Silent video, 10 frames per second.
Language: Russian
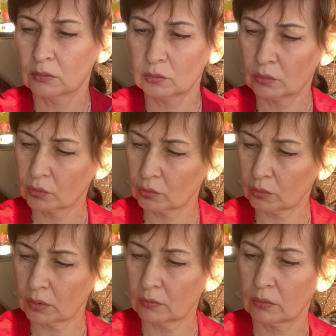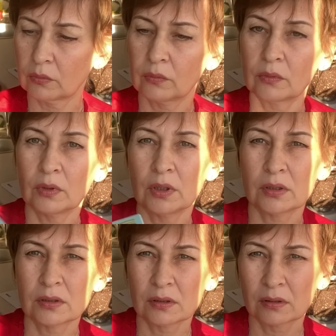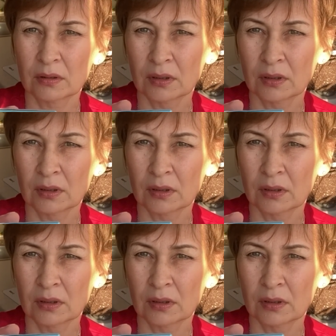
Тут что-то вот есть.